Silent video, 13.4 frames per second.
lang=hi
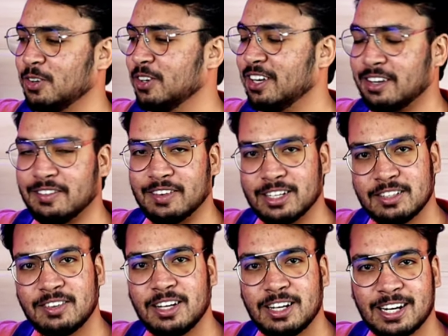हूँ
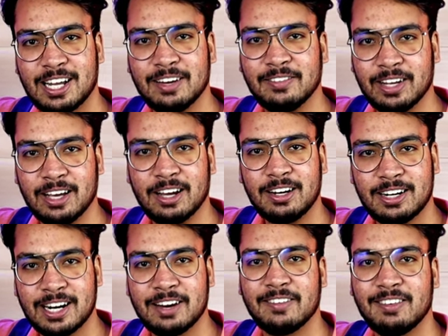वैसे वाला टाइम नहीं यार
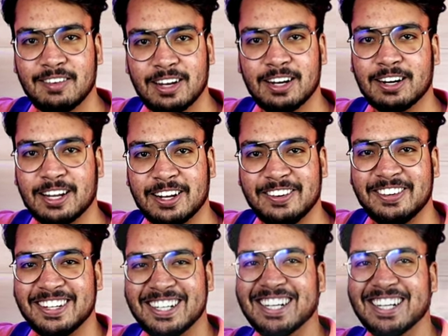ट्रैवल वाला टाइम